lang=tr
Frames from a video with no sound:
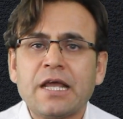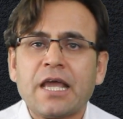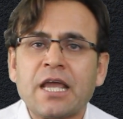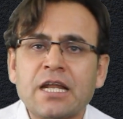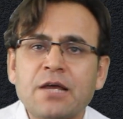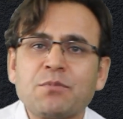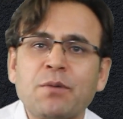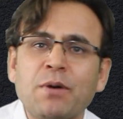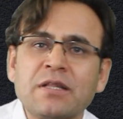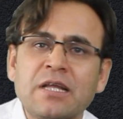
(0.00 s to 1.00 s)
Eylem
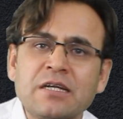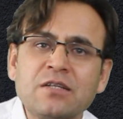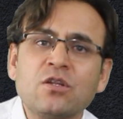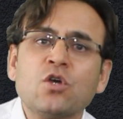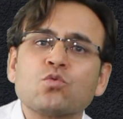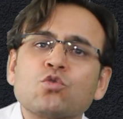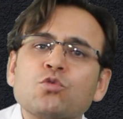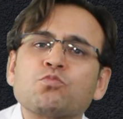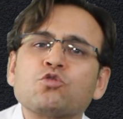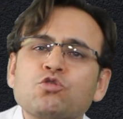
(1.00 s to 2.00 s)
yapanların
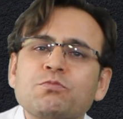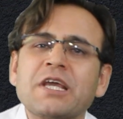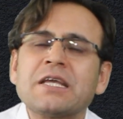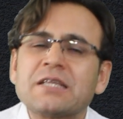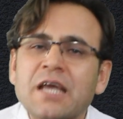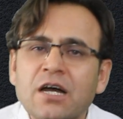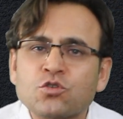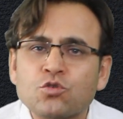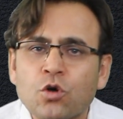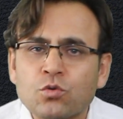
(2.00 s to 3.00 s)
durup düşünmeye ihtiyacı
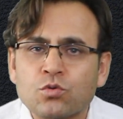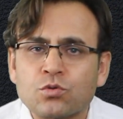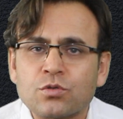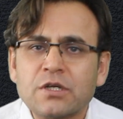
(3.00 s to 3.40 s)
yoktur.